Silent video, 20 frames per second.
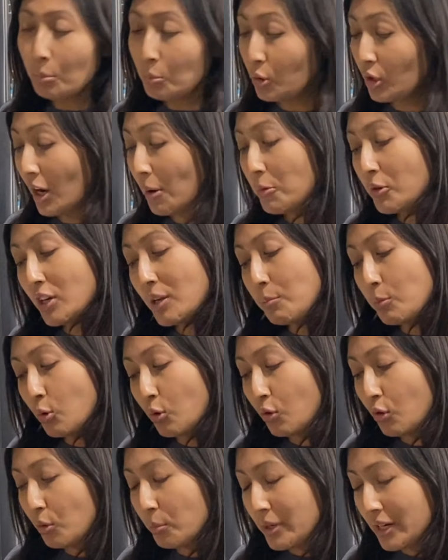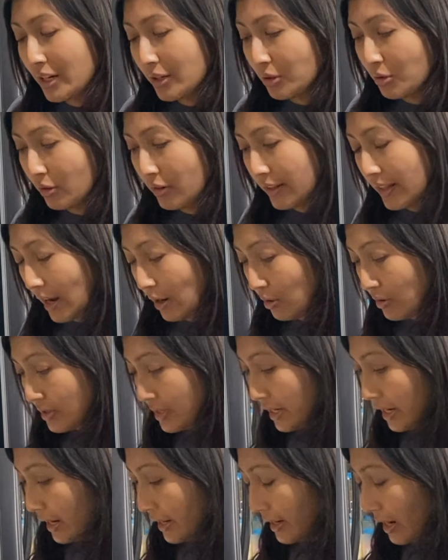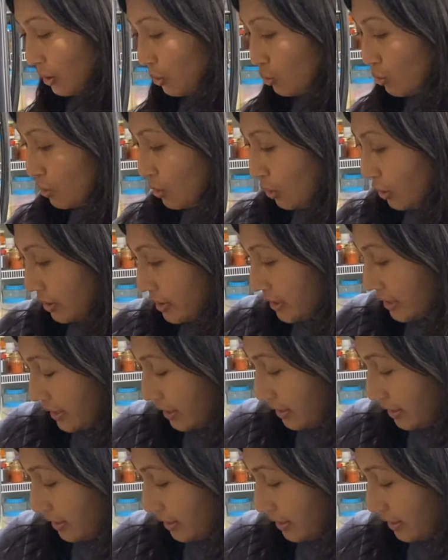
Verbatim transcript: মোটামুটি পনেরো মিনিট ধরে দেখো চিকেনটা কুক হচ্ছে